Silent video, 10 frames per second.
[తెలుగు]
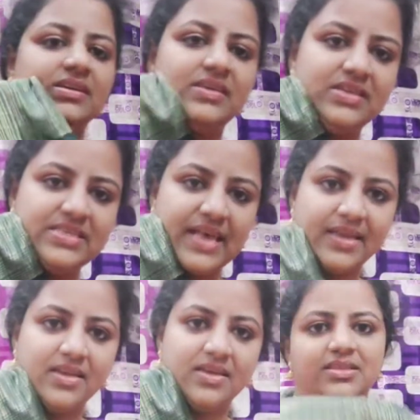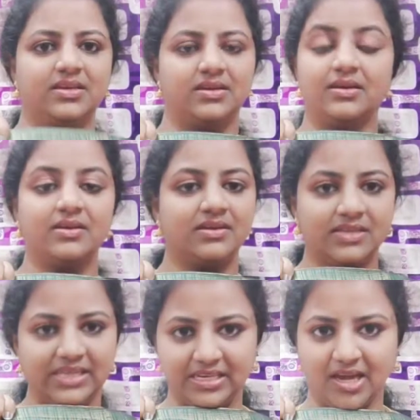ఈ శారీకి
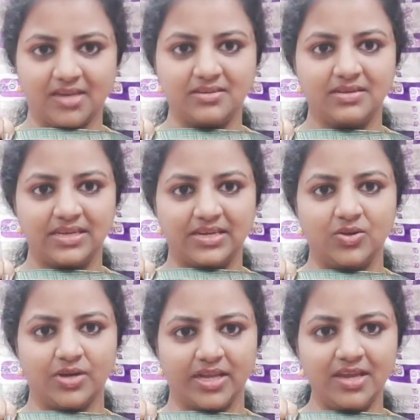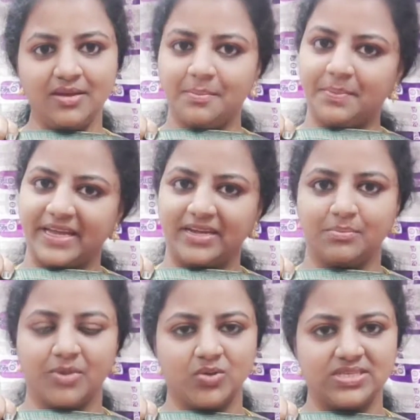ఈ డార్క్ గ్రీన్లోనే ప్లెయిన్
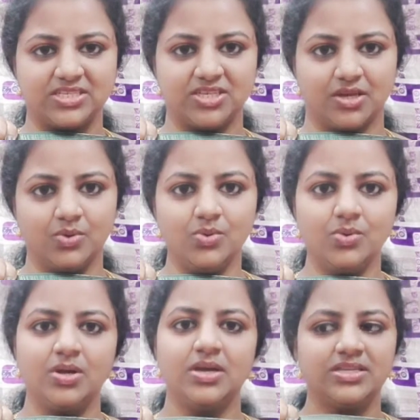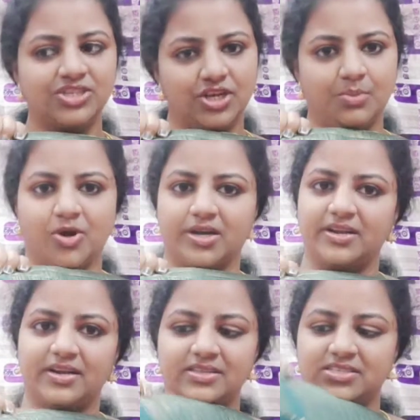బ్లౌజ్ ఇచ్చారు చిన్న బార్డర్
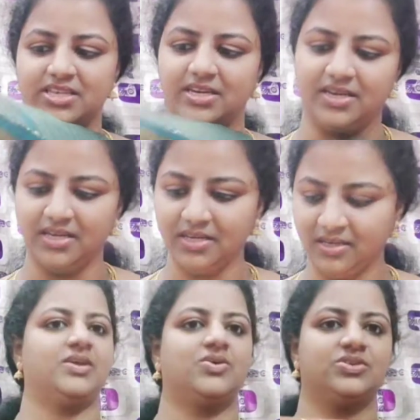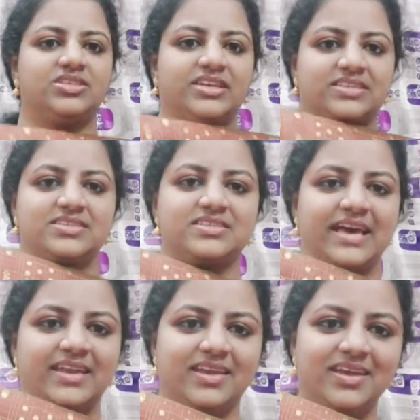అనేది ఇచ్చారండి ఇంకొచ్చి నెక్స్ట్
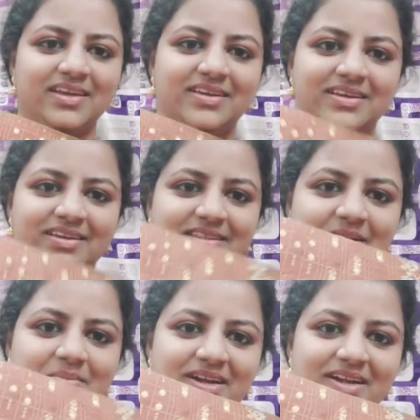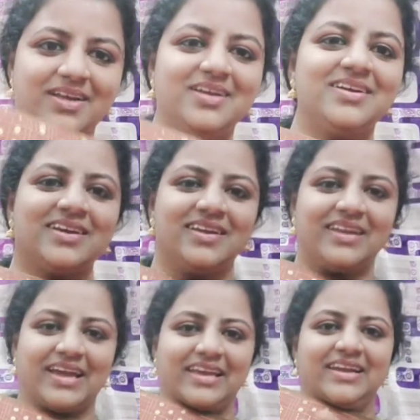శారీ ఇదనమాట
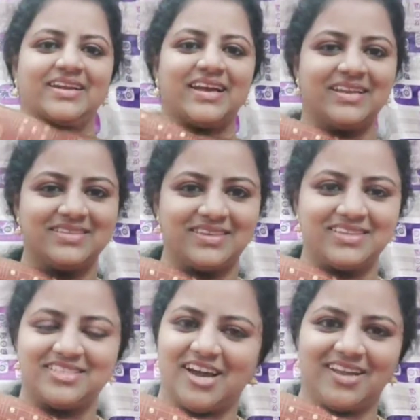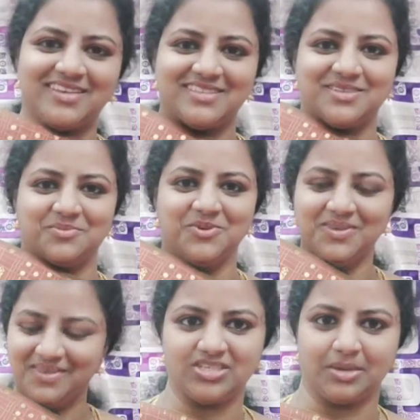నాకు ఇలాంటి కలర్స్ అంటే చాలా ఇష్టము
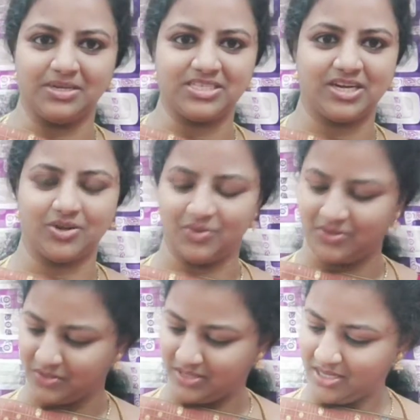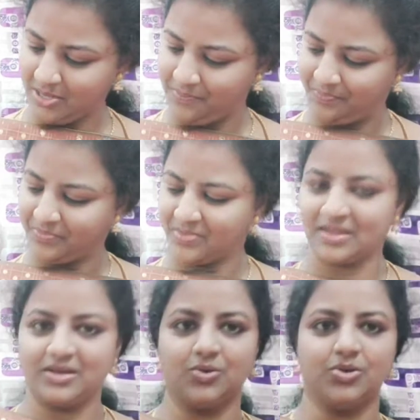డబుల్ షేడ్లో ఉంటుంది
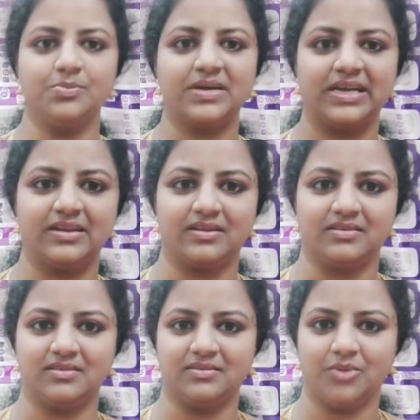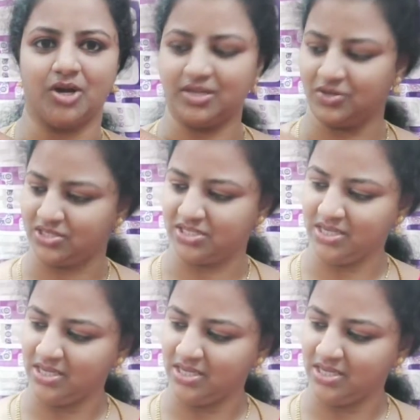గోధుమ కలర్ బార్డర్ వచ్చి